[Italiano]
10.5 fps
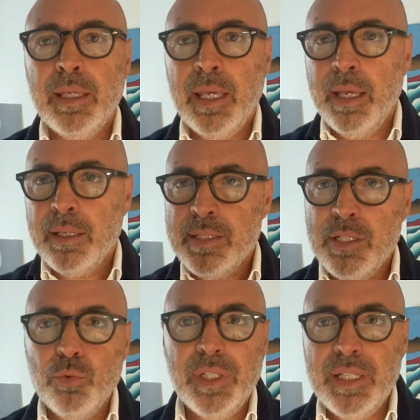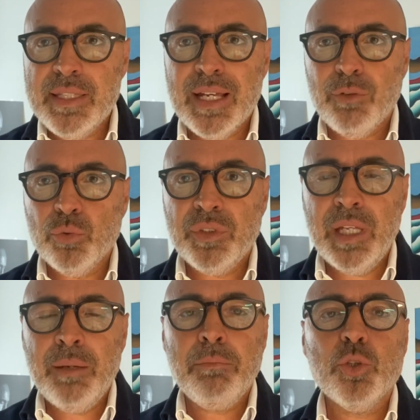che si utilizzava un
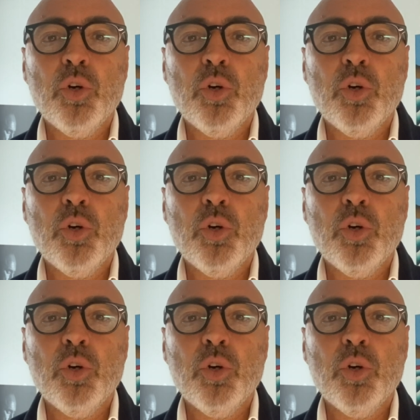tempo